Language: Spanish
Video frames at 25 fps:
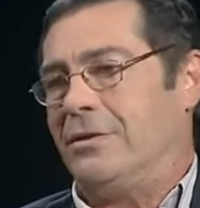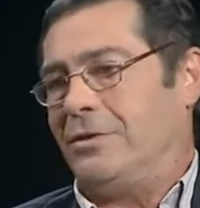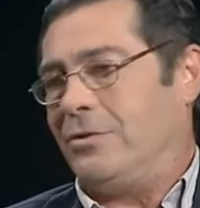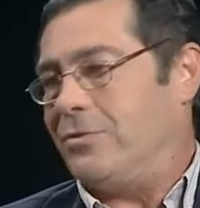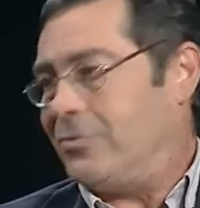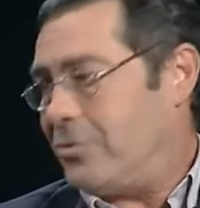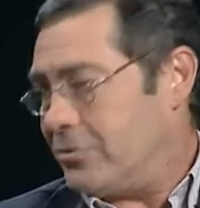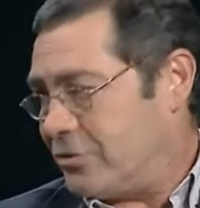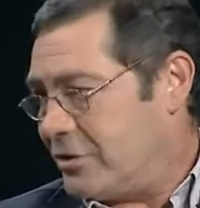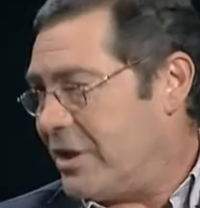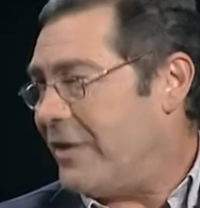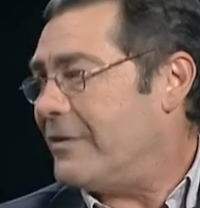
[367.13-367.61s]

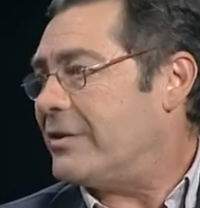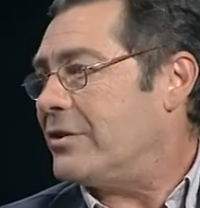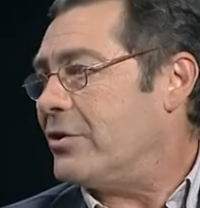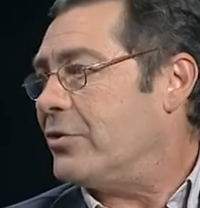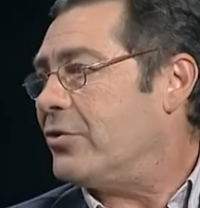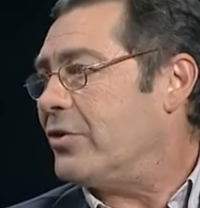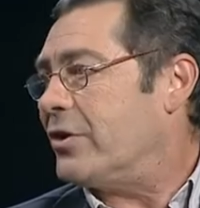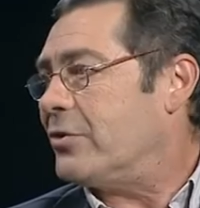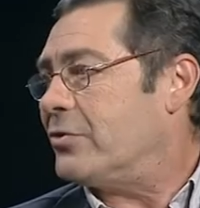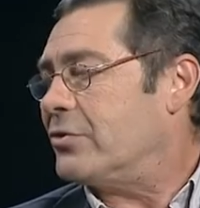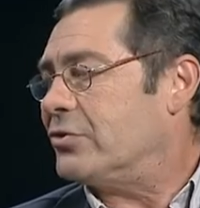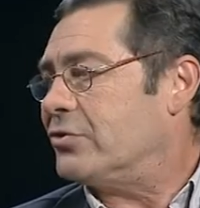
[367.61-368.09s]
no solamente
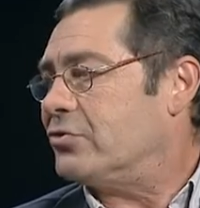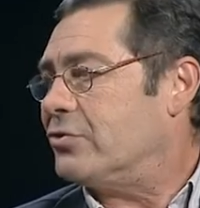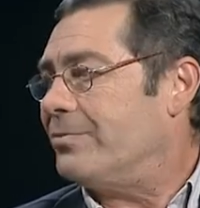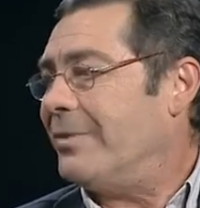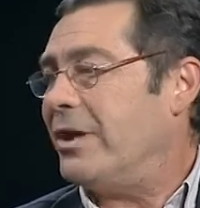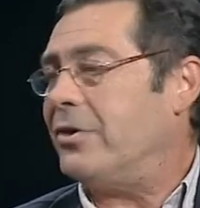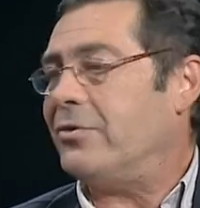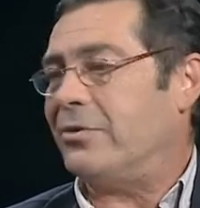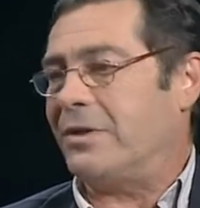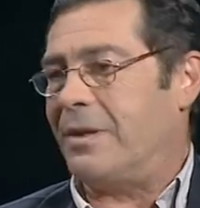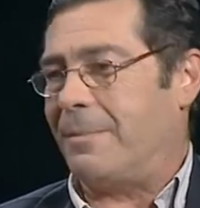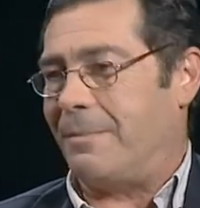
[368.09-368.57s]
los recursos
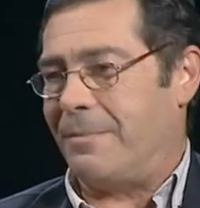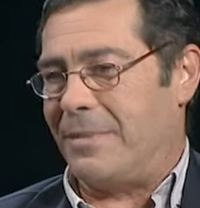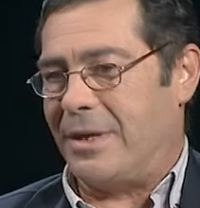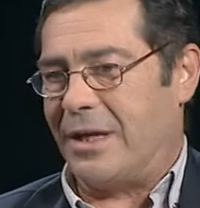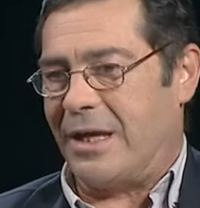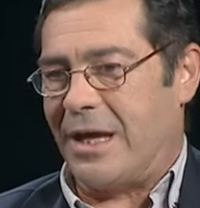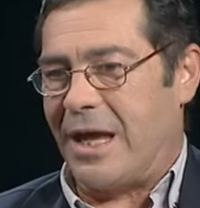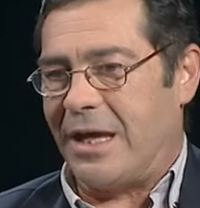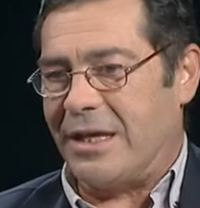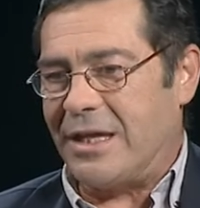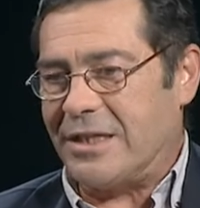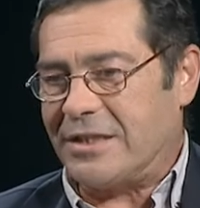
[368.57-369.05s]
humanos,
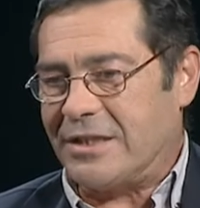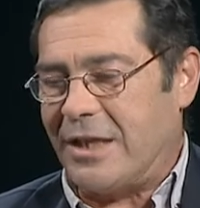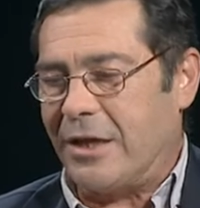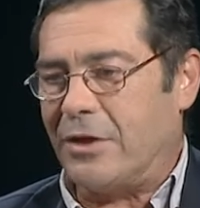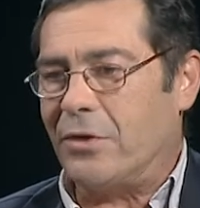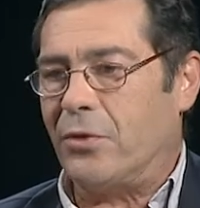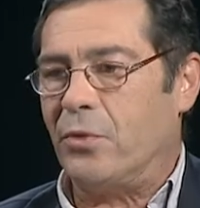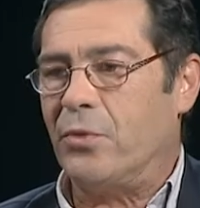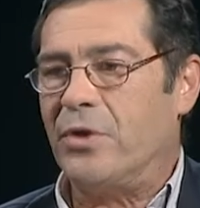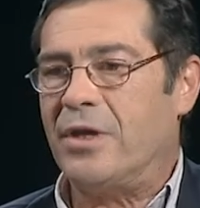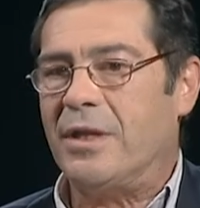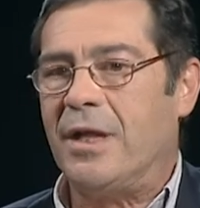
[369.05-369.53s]
también ahí está
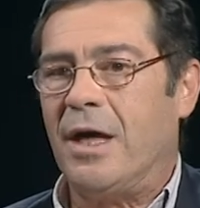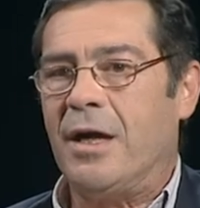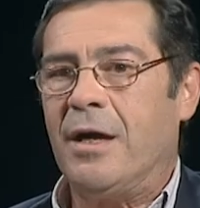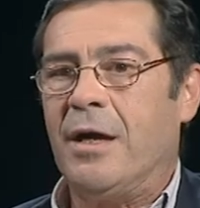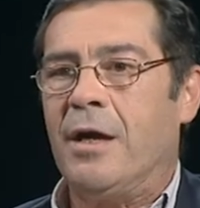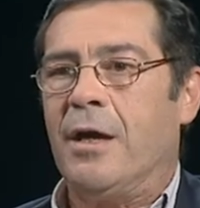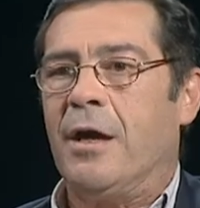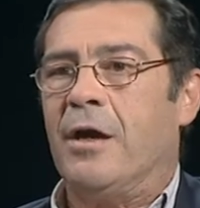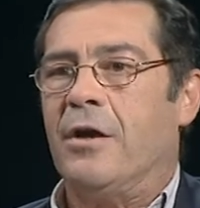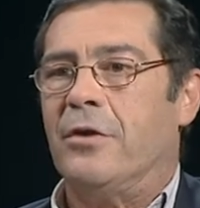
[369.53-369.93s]
incluida